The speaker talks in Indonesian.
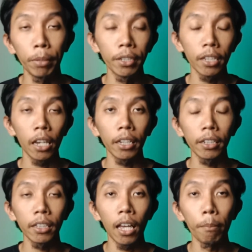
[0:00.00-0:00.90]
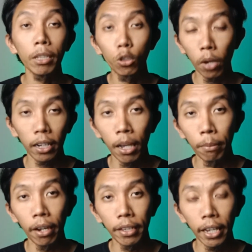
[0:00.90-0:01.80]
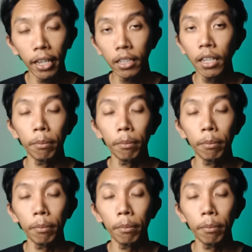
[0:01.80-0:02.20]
Bisa kita menjual gambarnya,